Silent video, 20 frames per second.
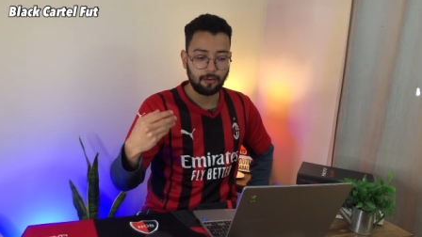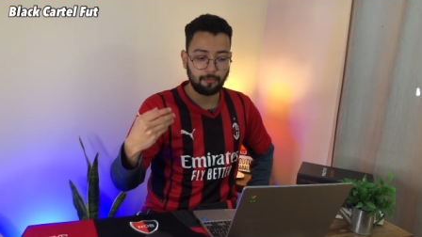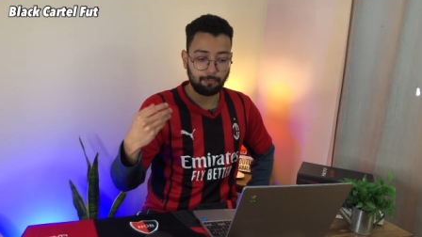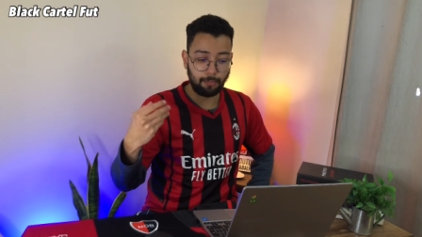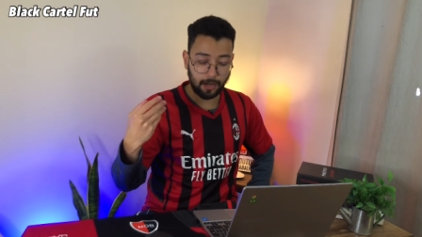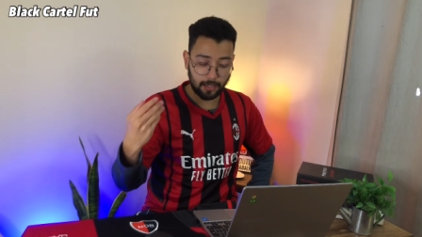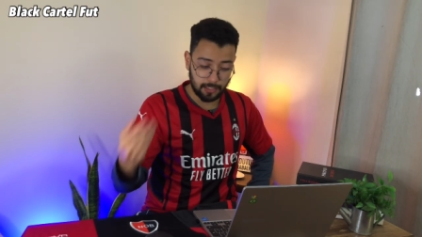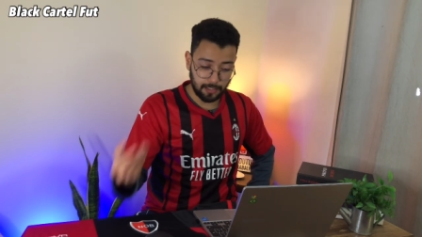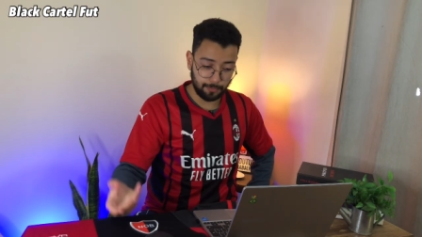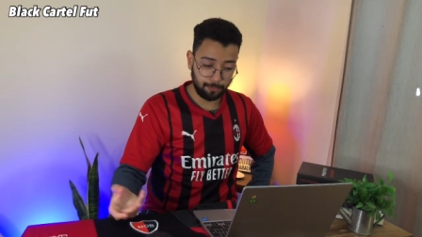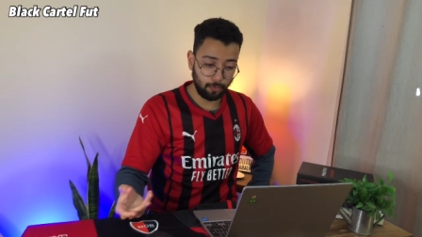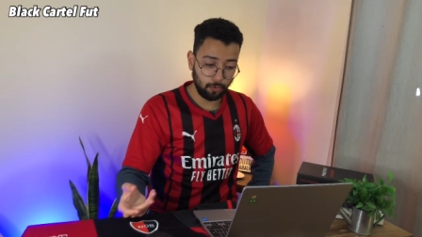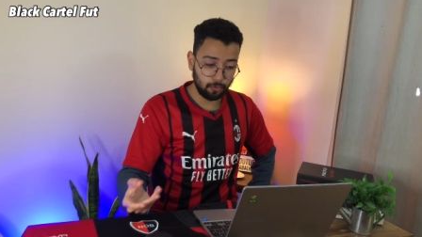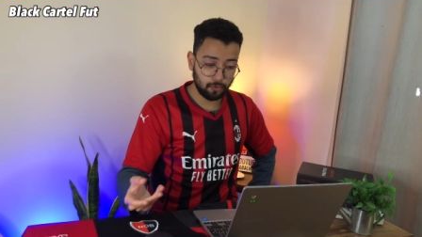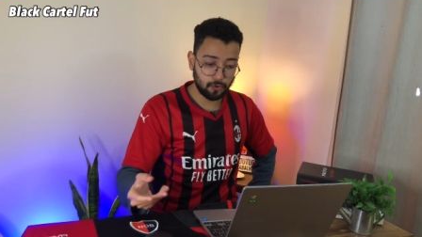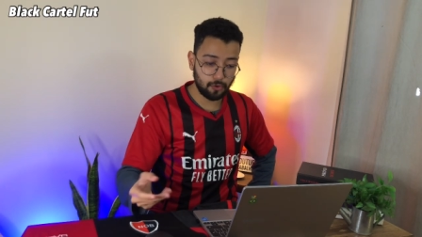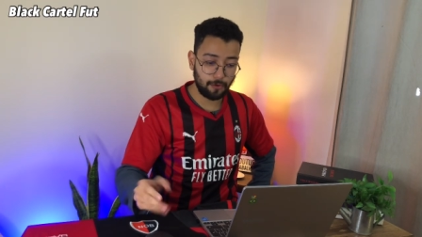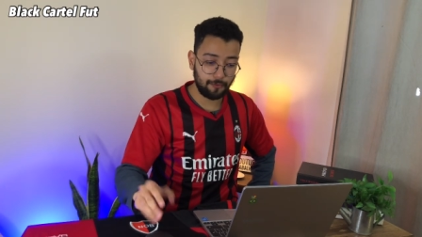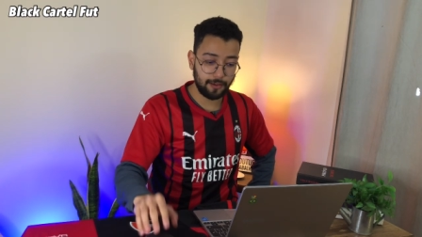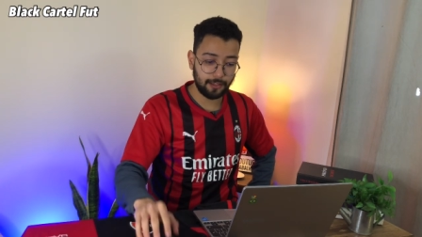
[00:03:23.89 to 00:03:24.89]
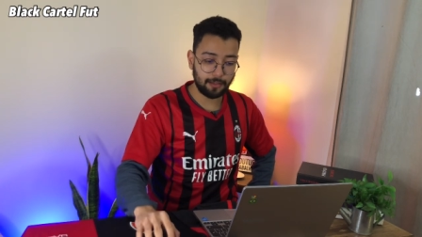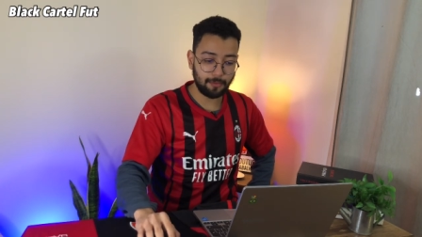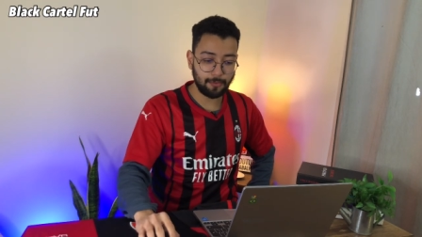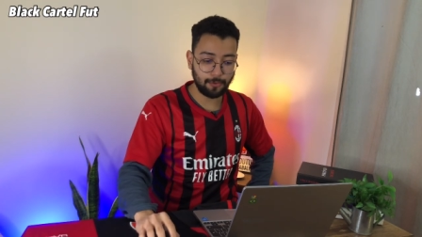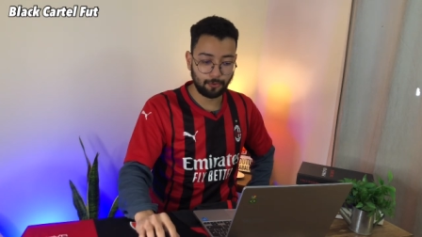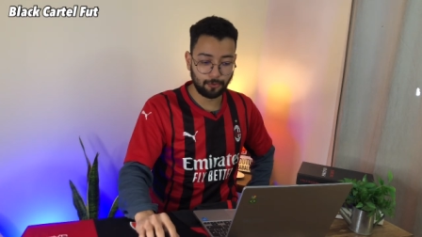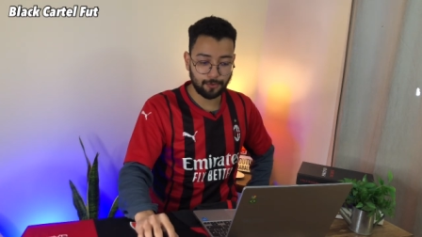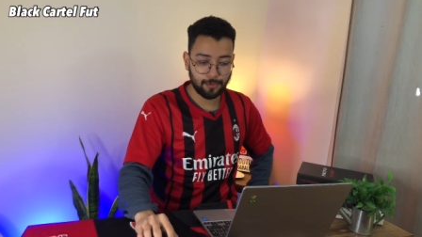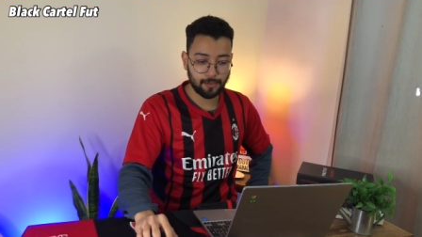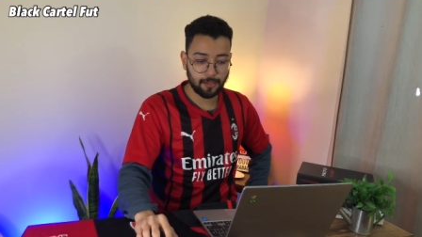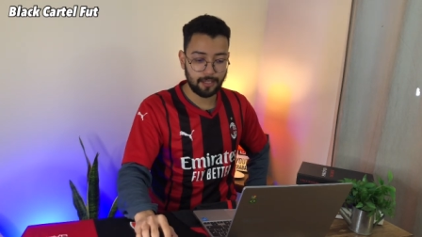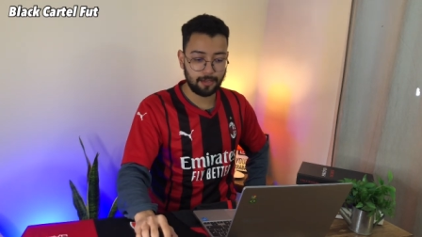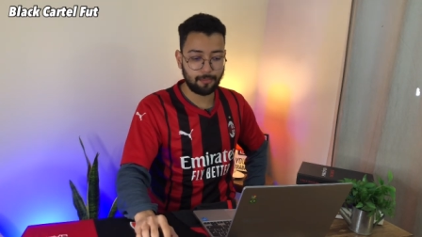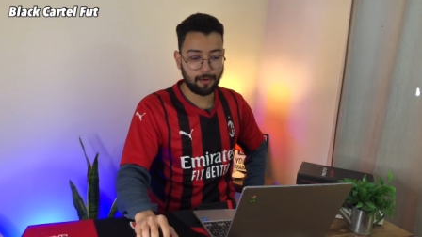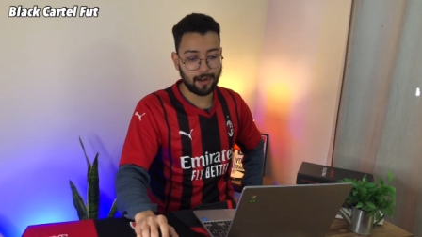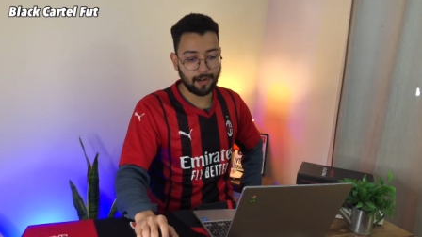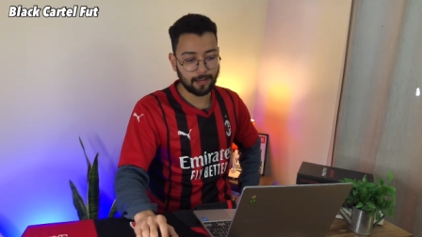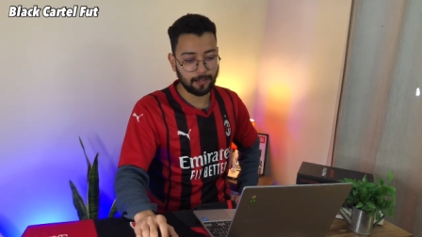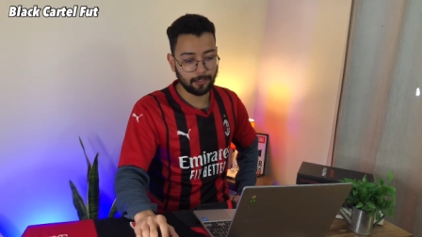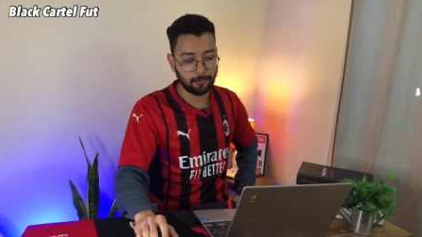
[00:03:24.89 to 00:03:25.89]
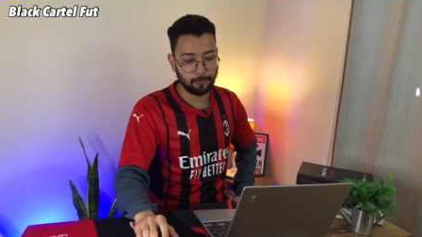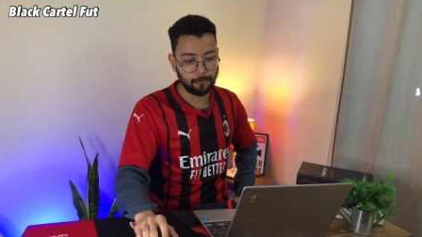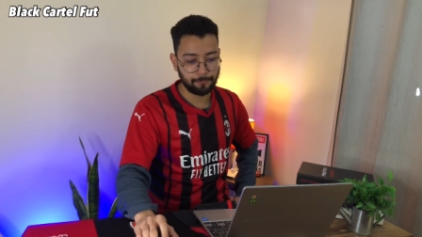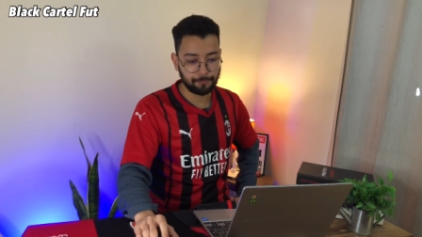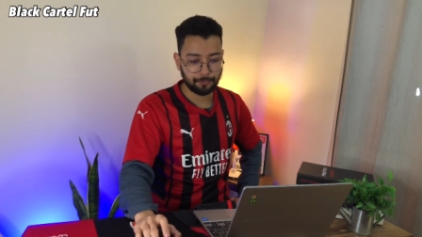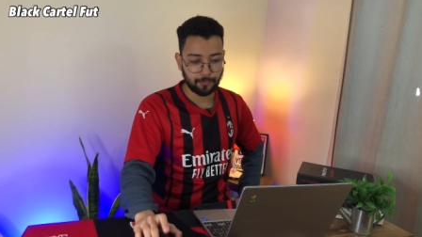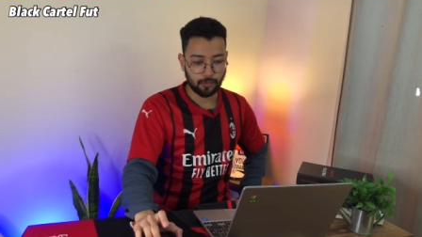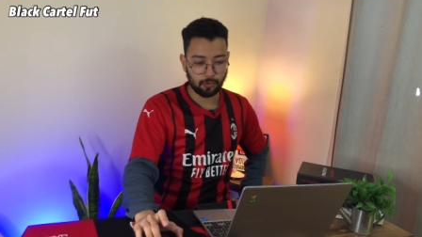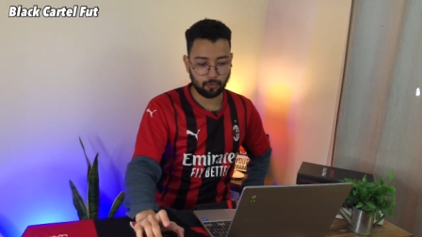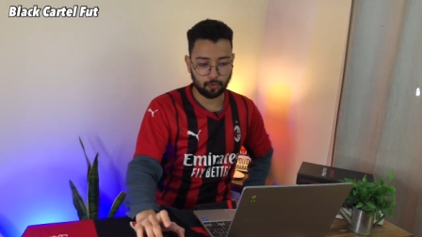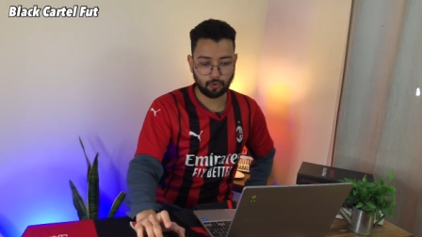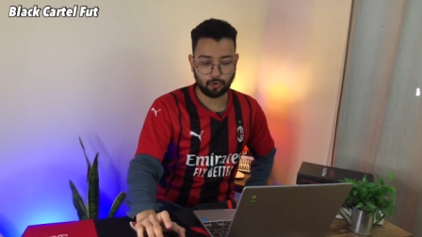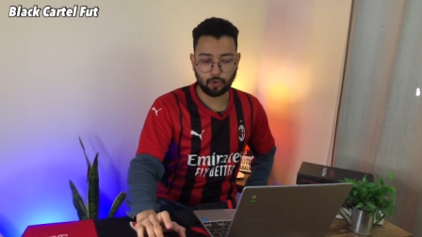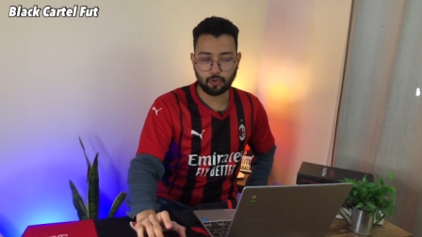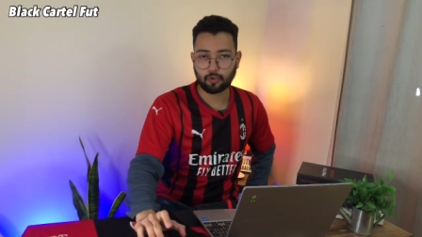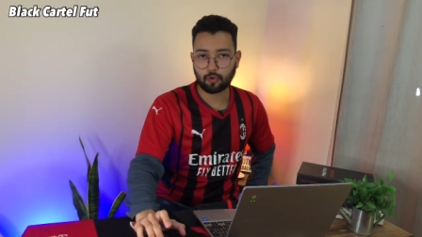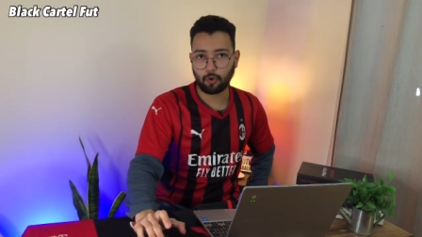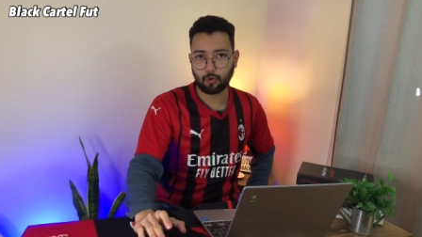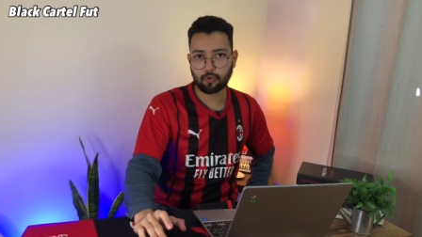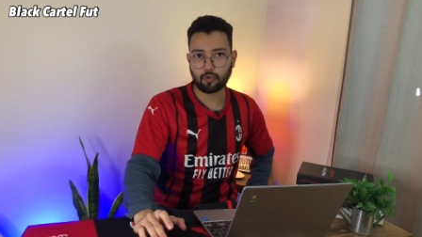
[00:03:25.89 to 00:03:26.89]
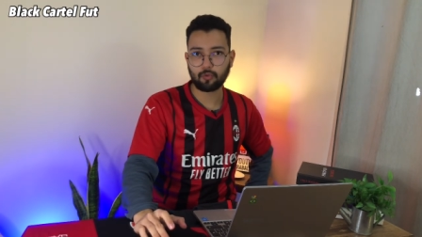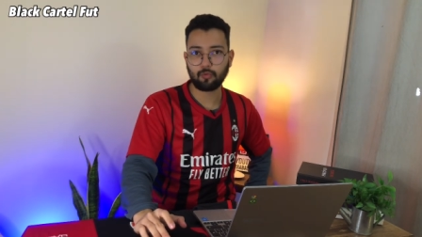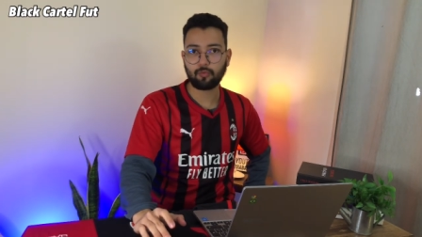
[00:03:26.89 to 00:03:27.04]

participou dos 90 minutos e marcando os dois gols,